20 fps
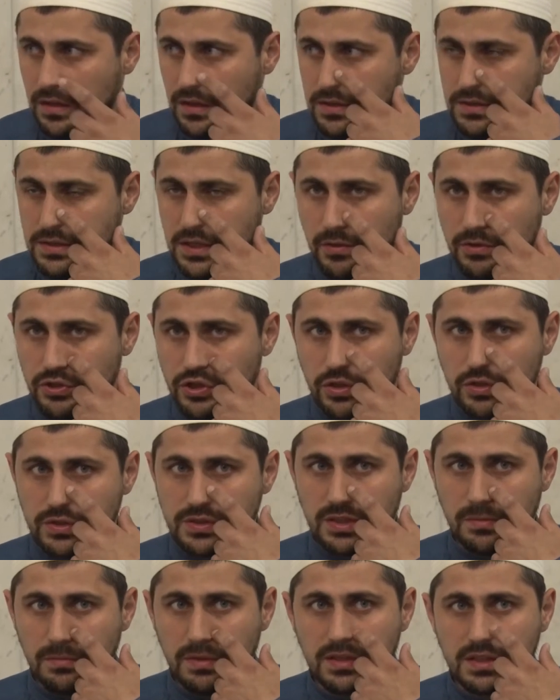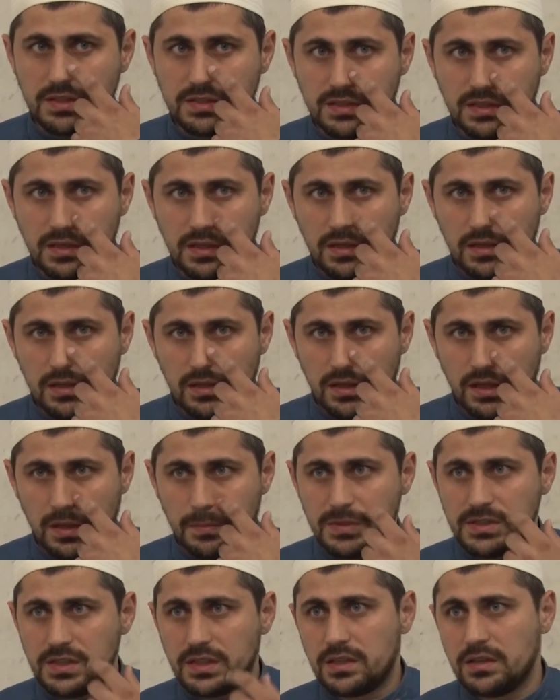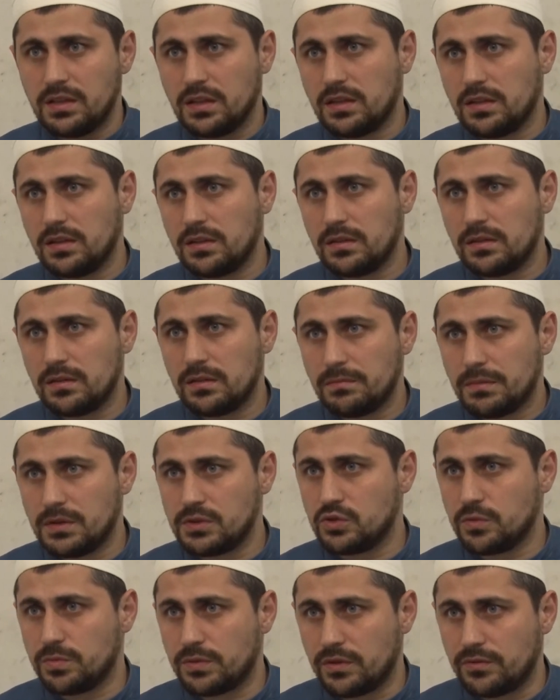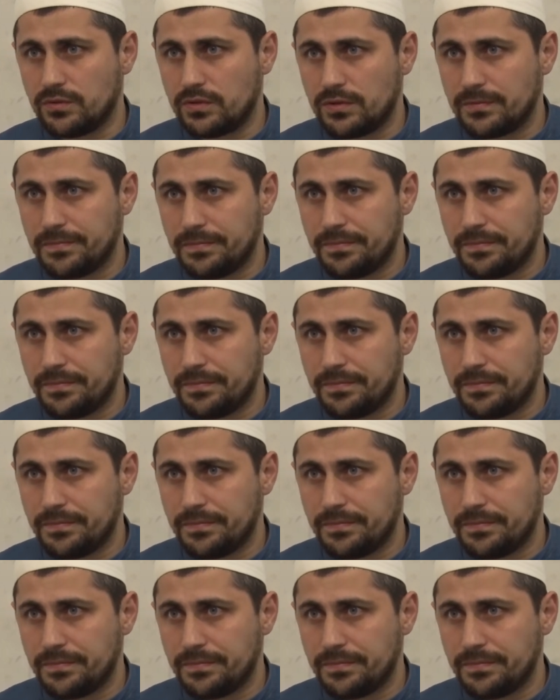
к совершению 70 обязательных поступков.